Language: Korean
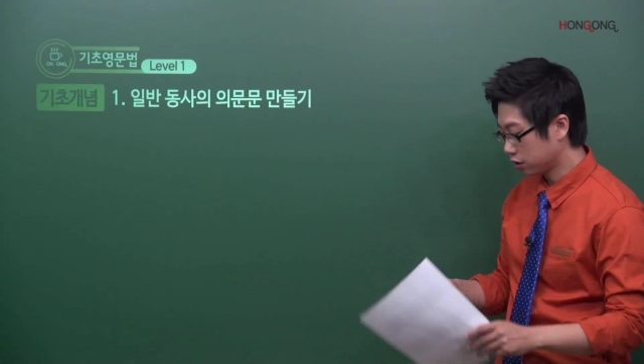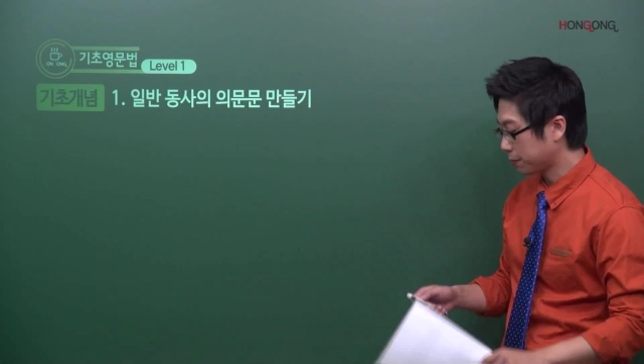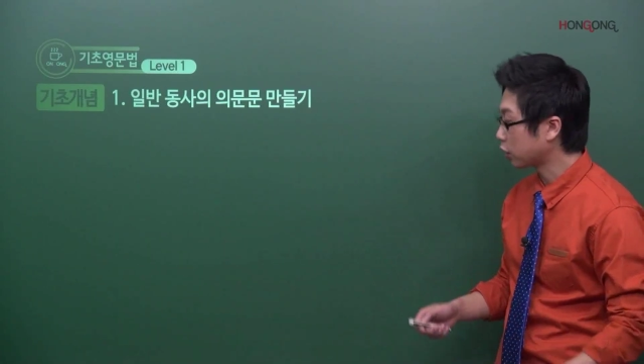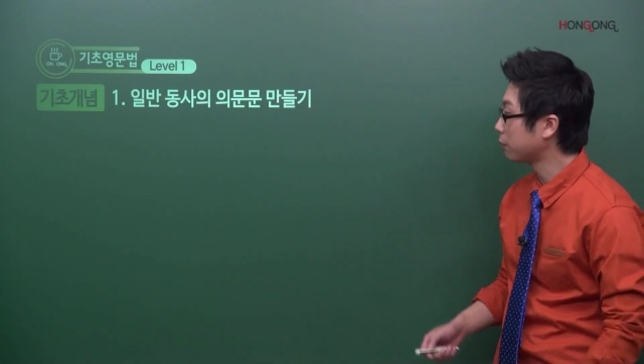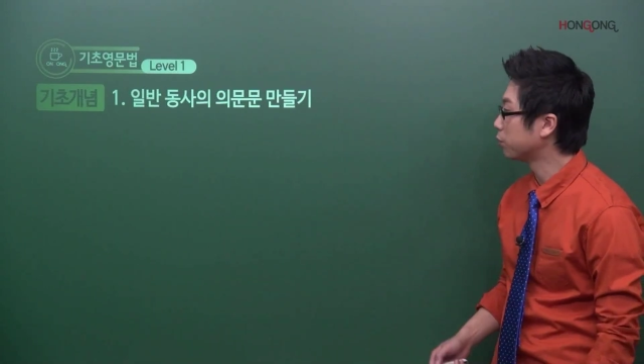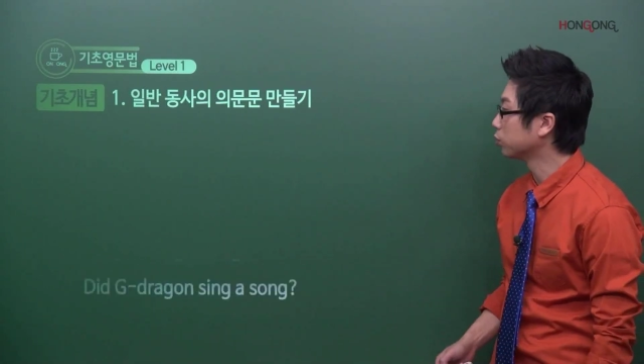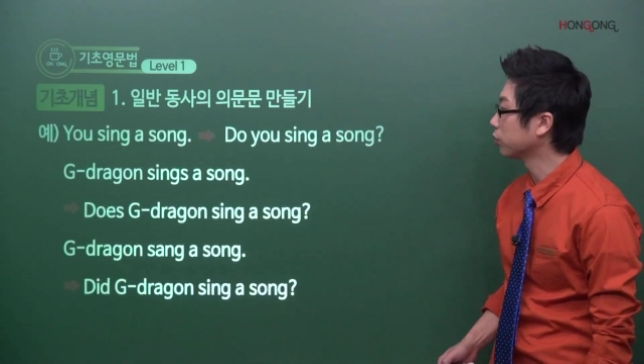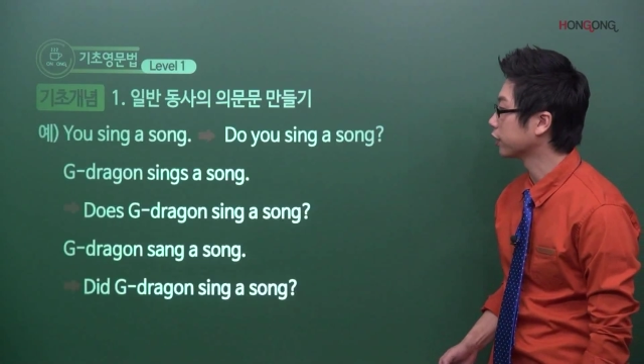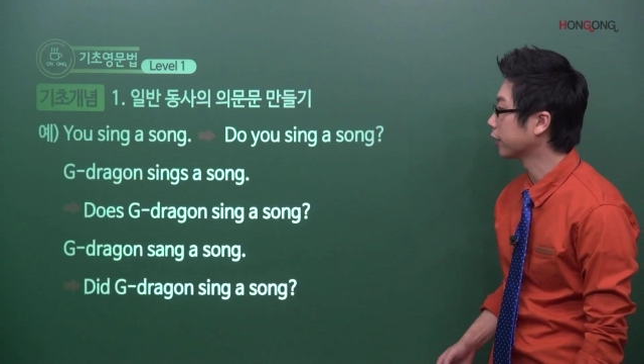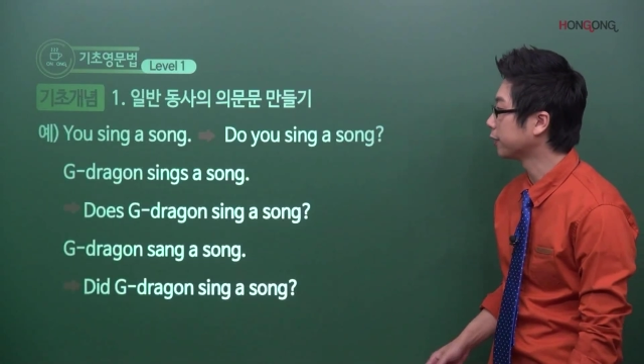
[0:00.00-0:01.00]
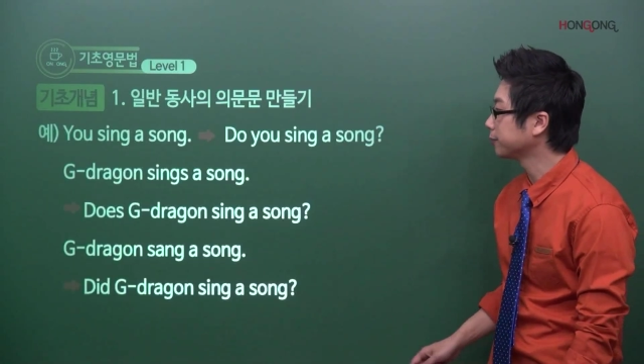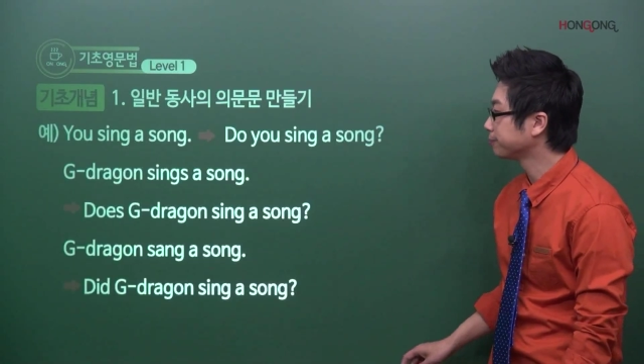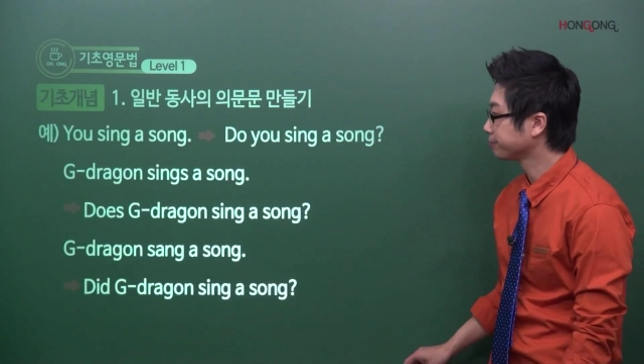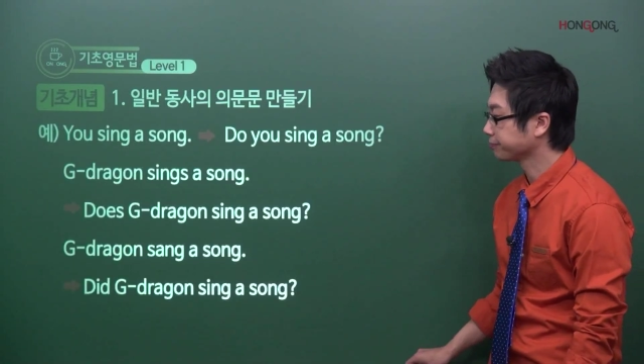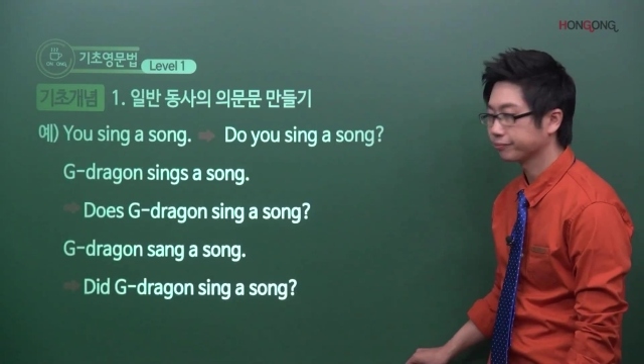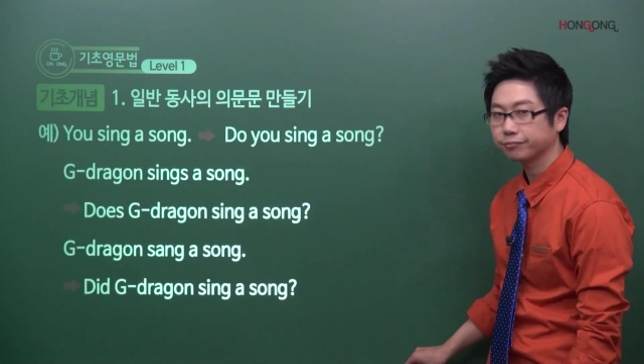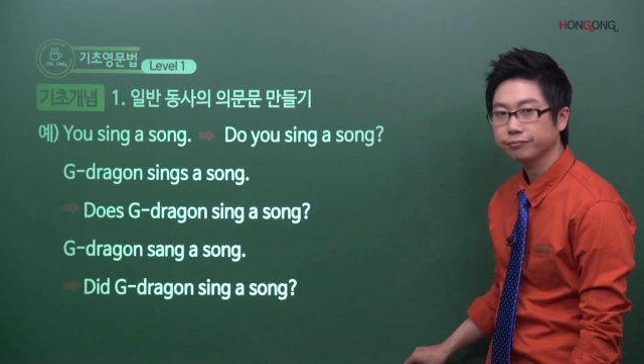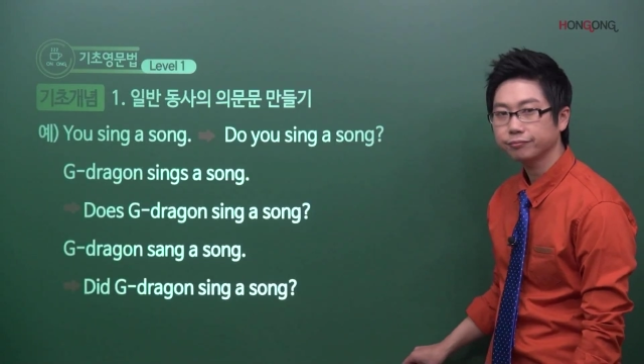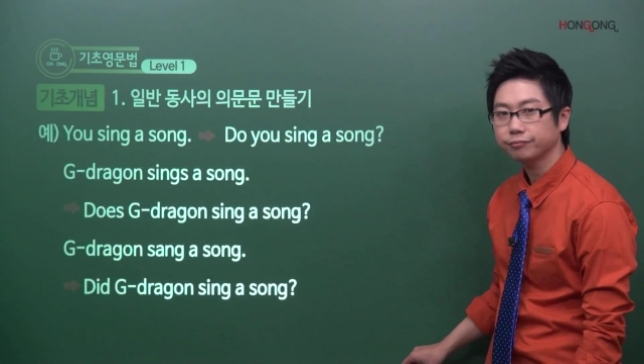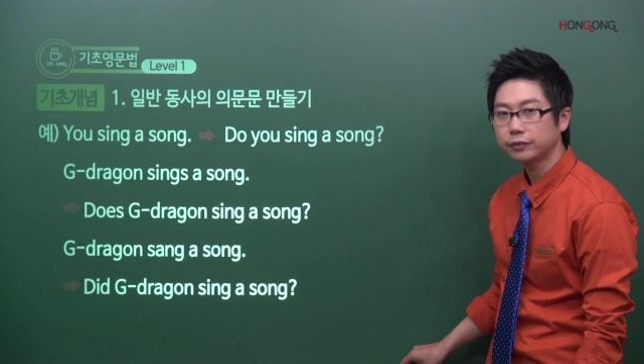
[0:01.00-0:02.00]
바로 한번 보도록 할게요.
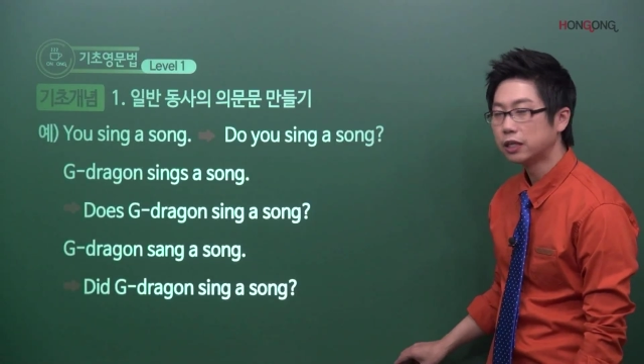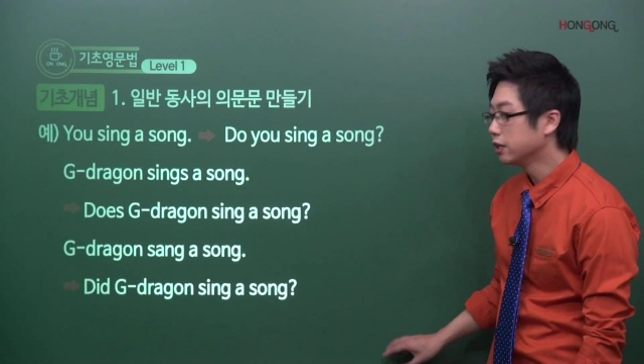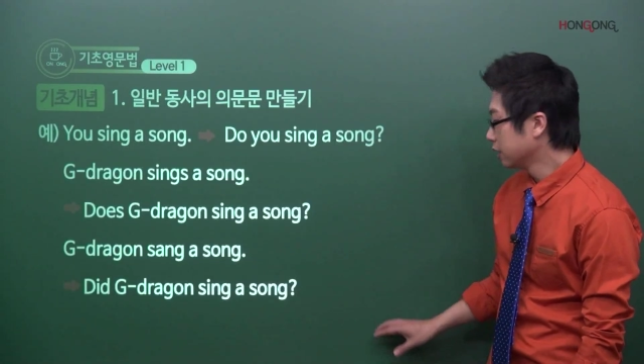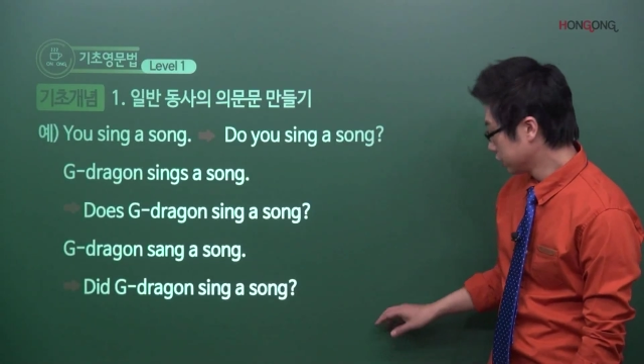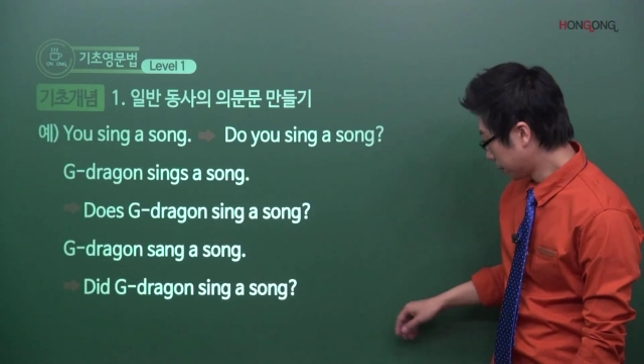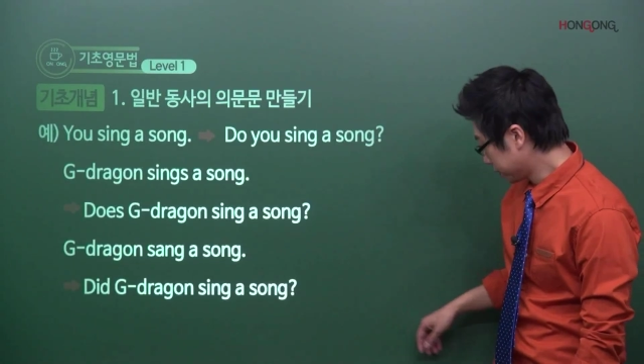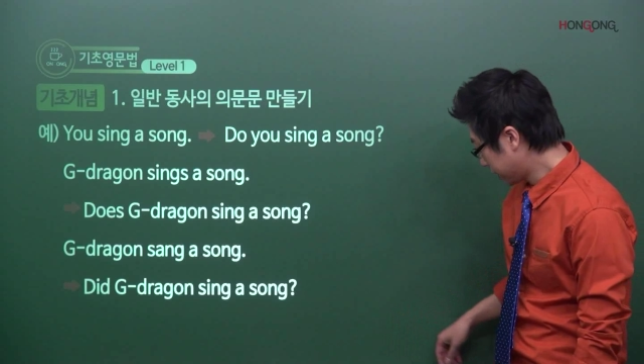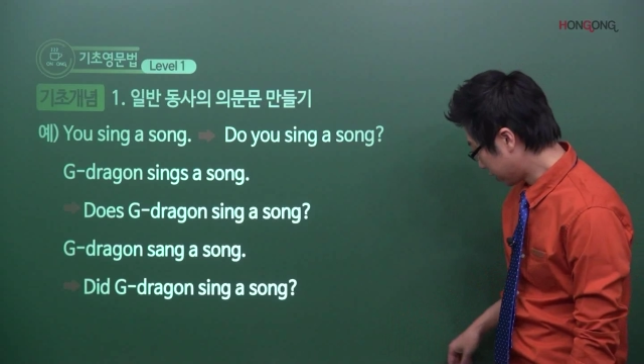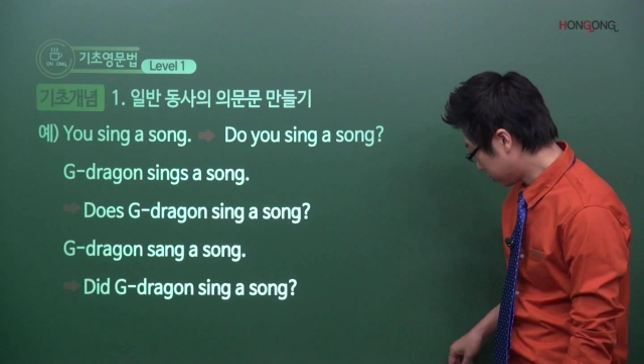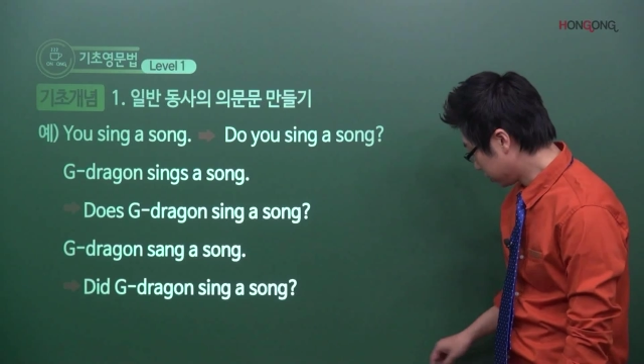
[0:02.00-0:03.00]
첫 번째,